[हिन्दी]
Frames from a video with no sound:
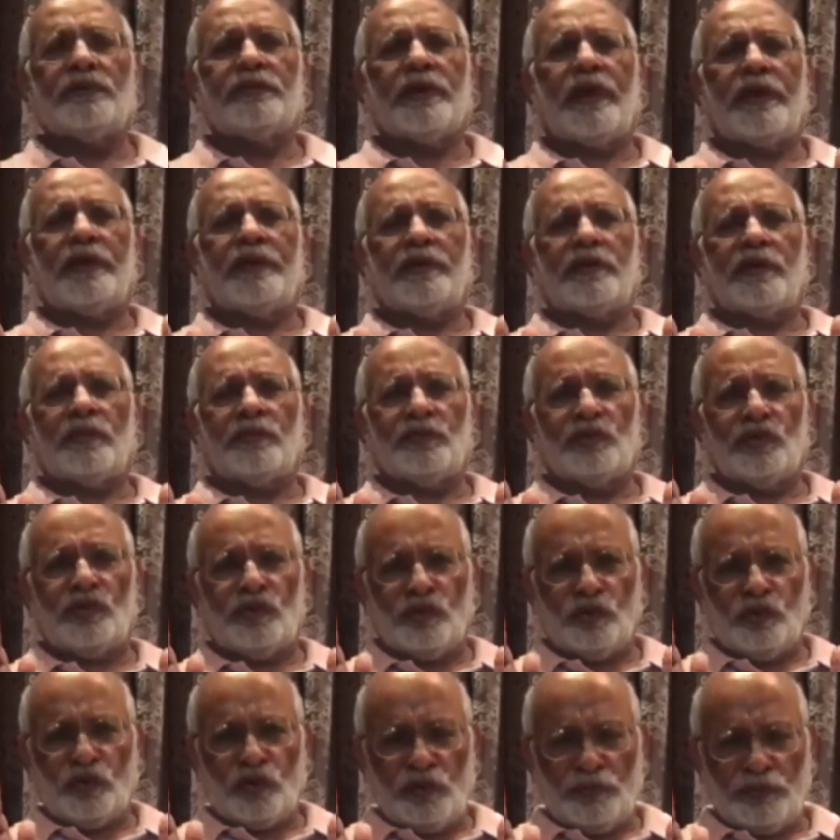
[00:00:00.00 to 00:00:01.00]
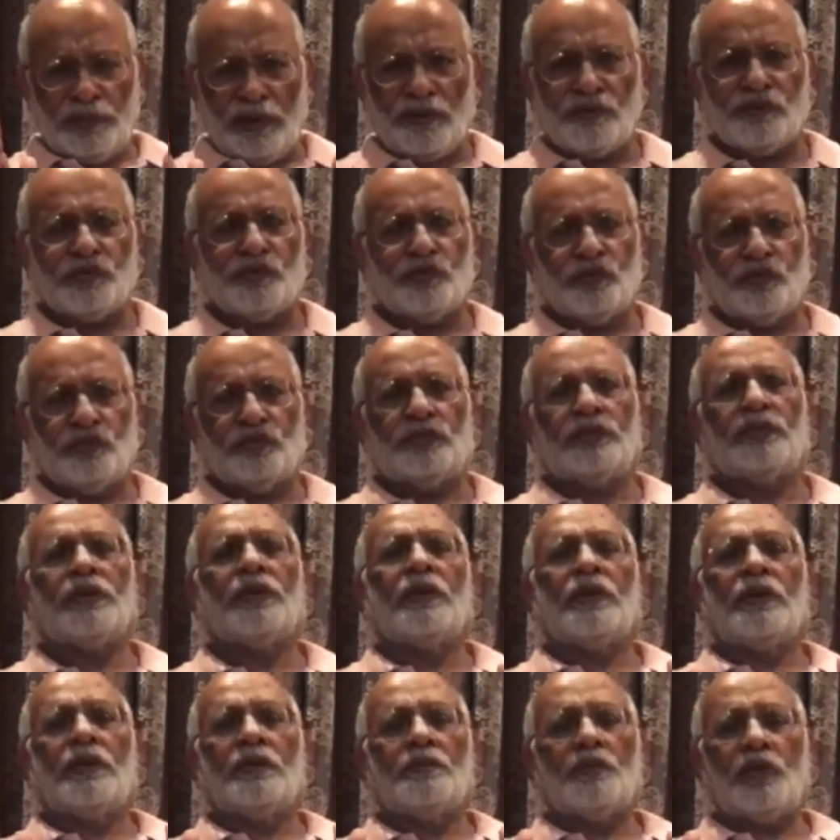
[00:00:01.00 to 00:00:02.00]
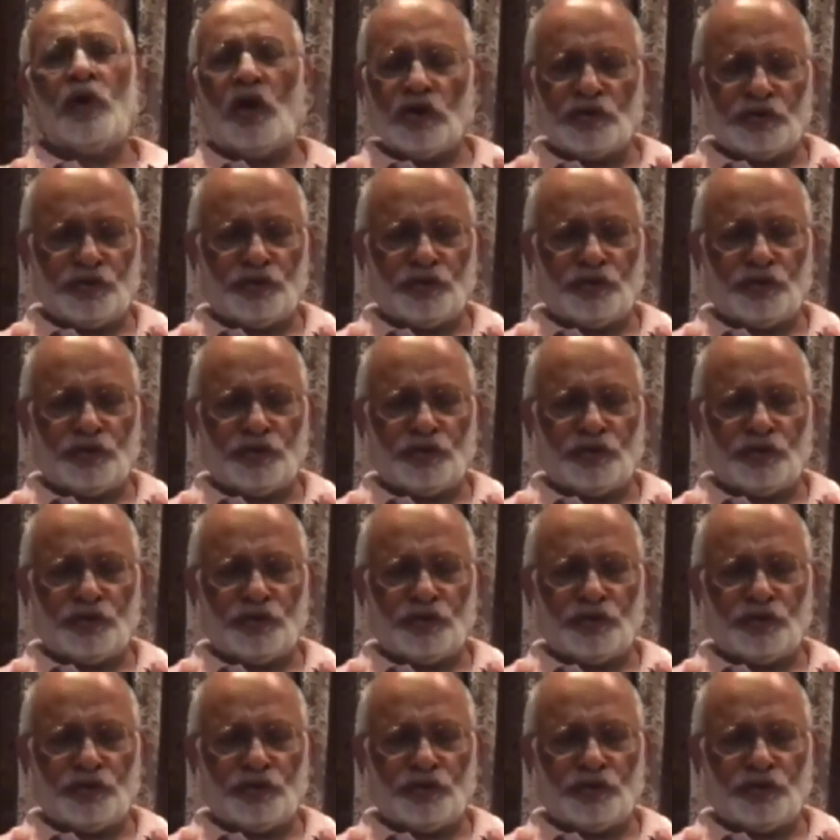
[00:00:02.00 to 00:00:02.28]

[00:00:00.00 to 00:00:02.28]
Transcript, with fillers: सारी कमज़ोरियों के बावजूद बहुत